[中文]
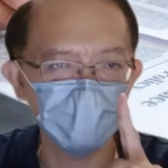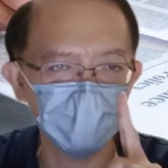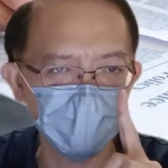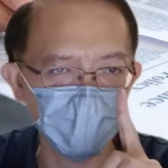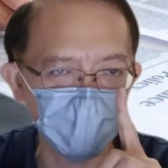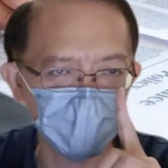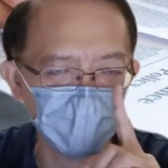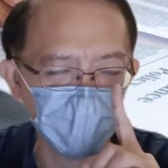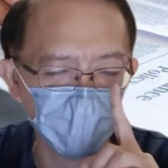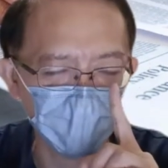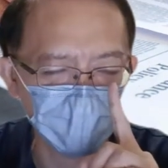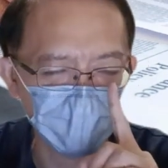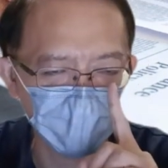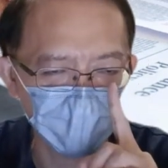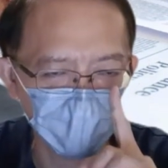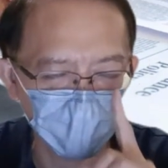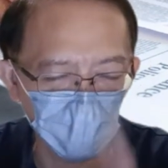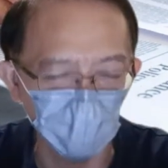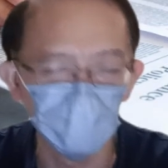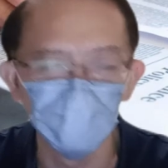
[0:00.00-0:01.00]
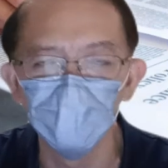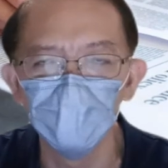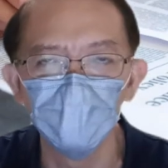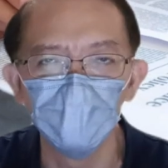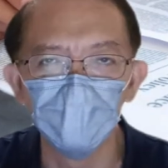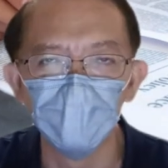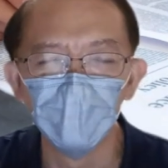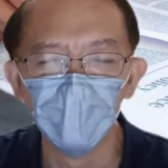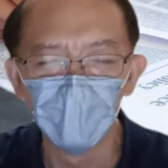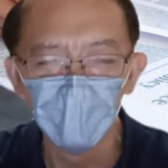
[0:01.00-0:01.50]
上它是独立
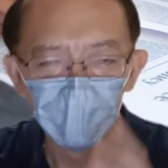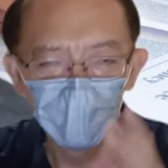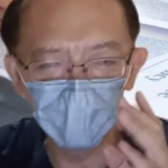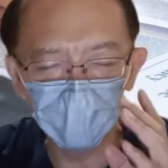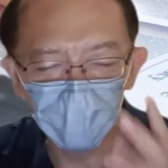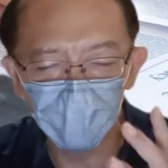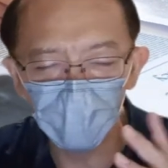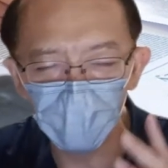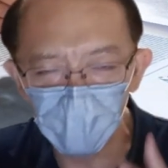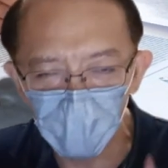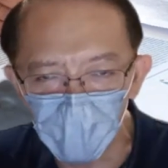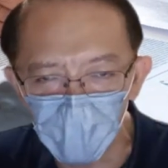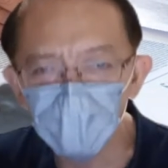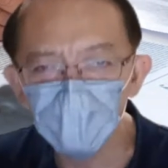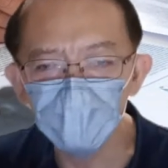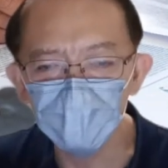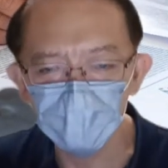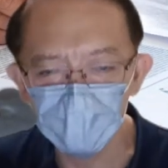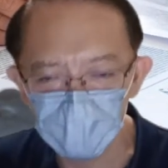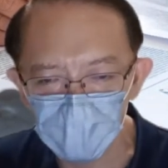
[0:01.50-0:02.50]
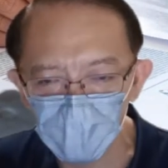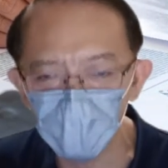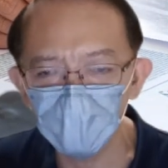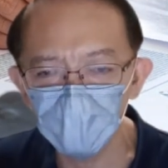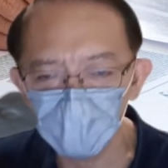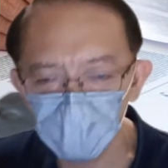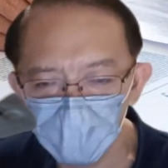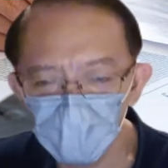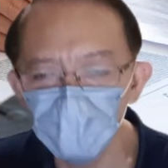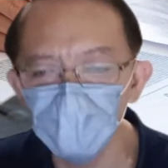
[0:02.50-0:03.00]
的。两岸
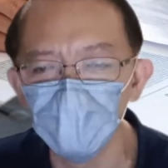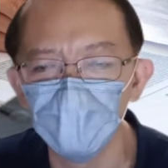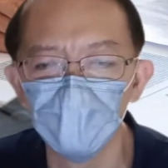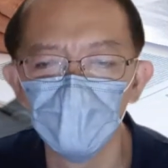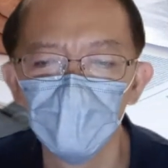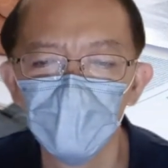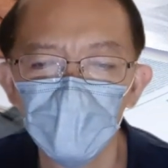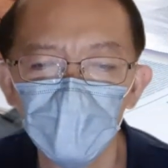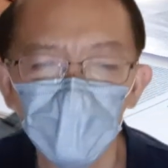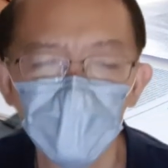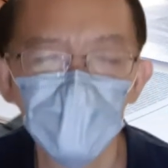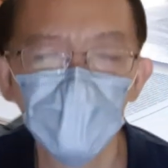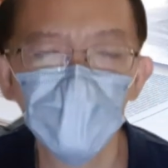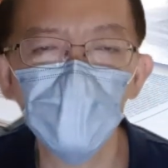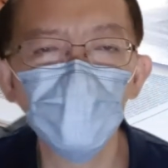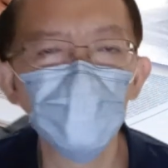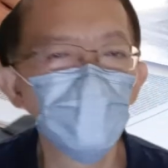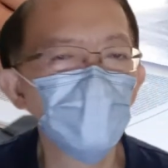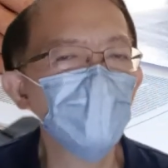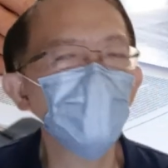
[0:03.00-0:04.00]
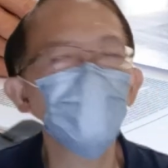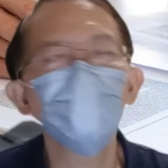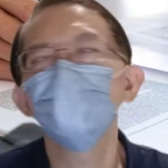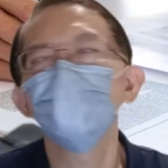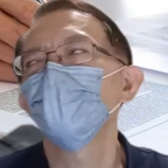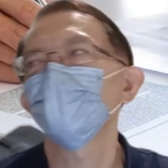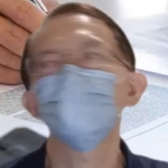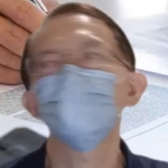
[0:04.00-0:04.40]
三地总共有